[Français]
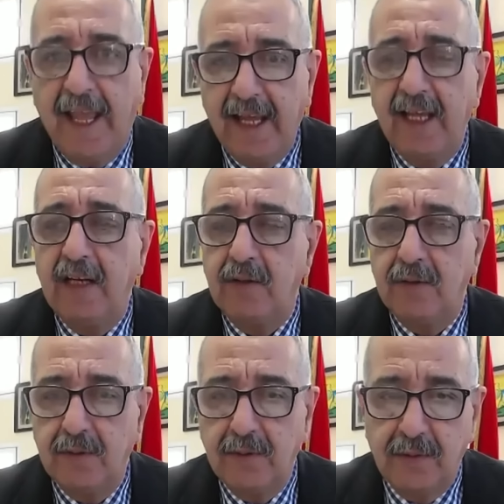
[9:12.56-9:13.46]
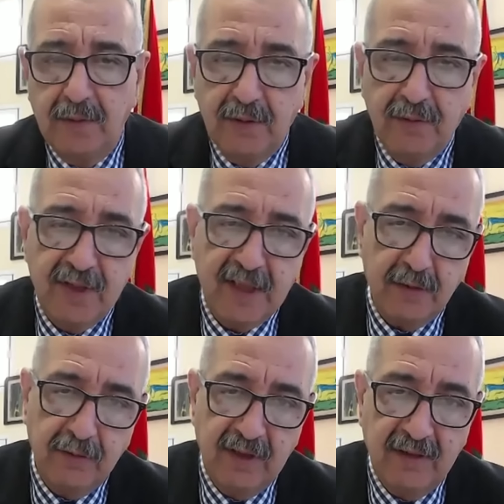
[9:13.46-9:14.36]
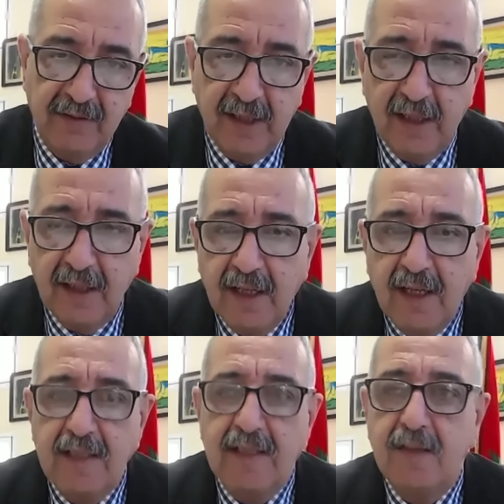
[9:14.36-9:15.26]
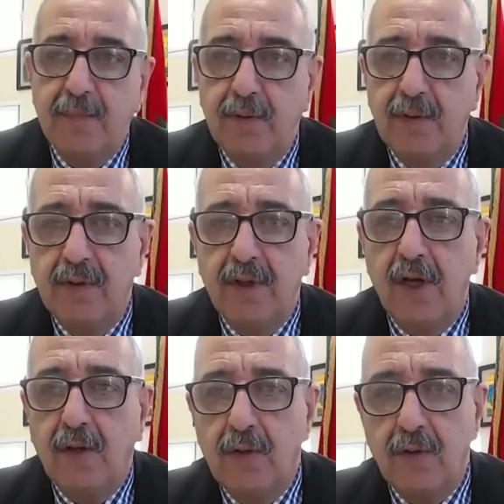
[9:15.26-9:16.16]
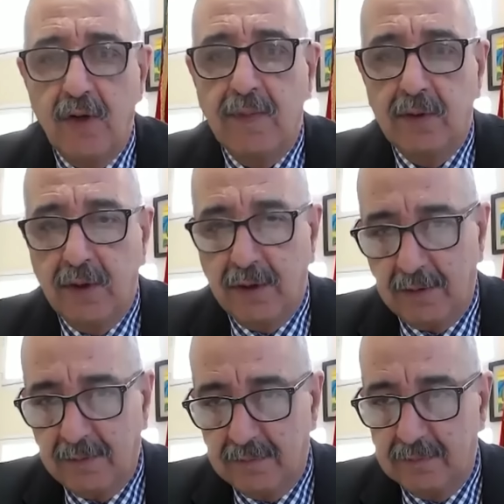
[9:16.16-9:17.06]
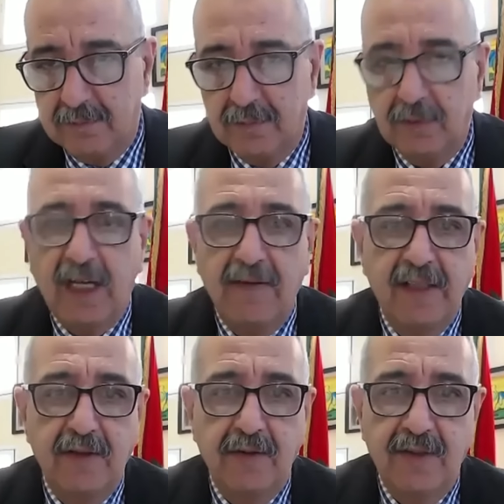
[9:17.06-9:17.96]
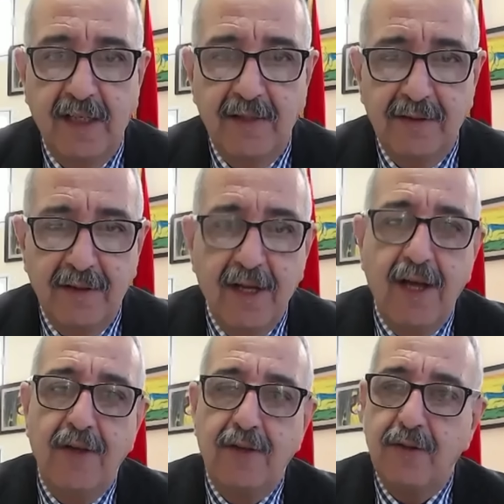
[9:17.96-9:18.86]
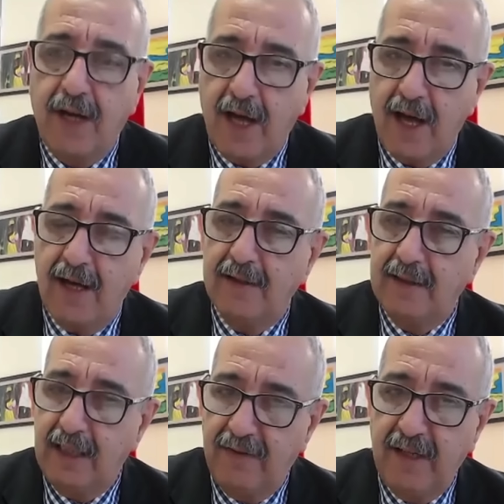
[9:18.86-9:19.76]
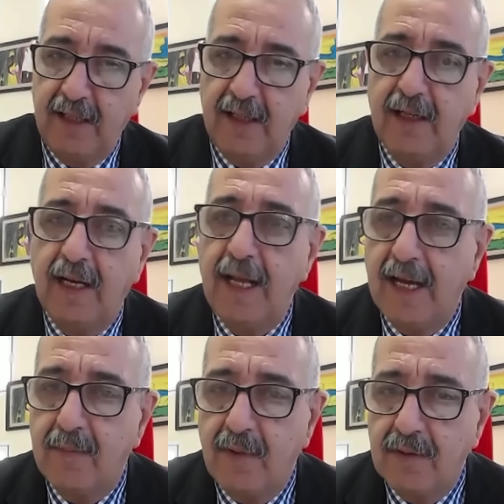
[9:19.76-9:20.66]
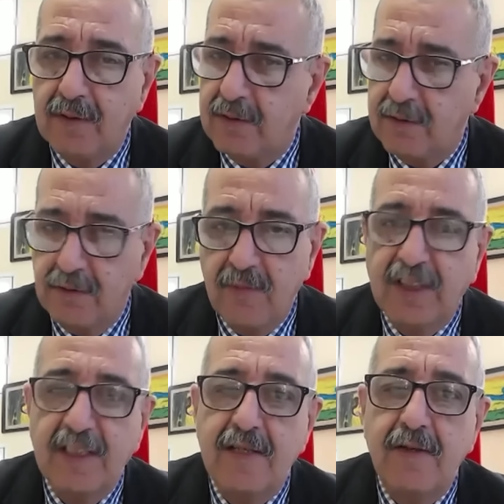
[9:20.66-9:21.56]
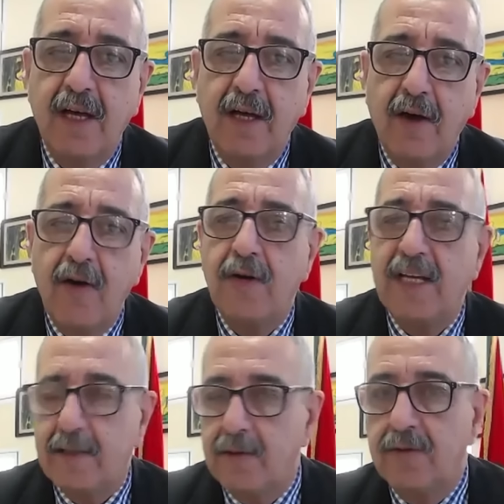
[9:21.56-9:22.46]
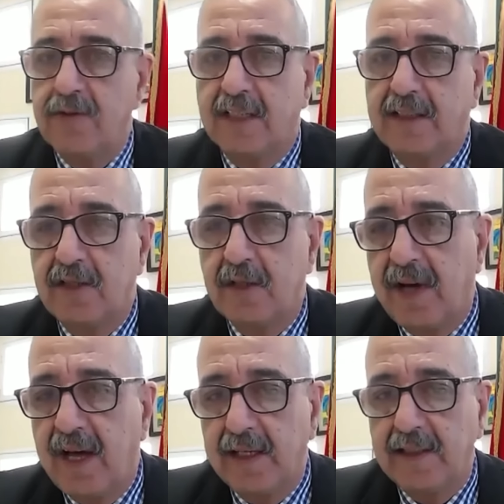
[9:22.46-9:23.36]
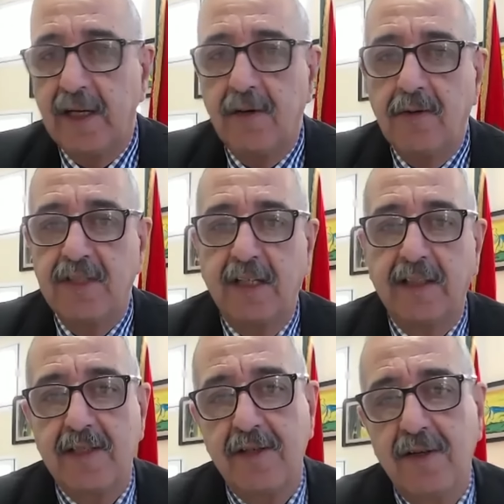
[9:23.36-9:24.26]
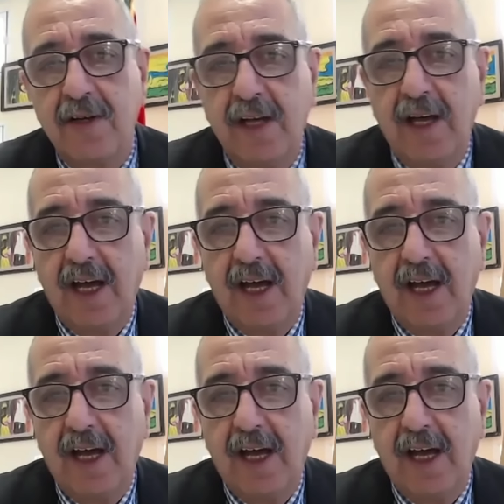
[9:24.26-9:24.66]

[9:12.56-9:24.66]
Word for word: Et euh, le, nouveau statut unifié stipule que le nombre de travail de nous sera défini clairement sous recommandation en concertation par arrêté, en concertation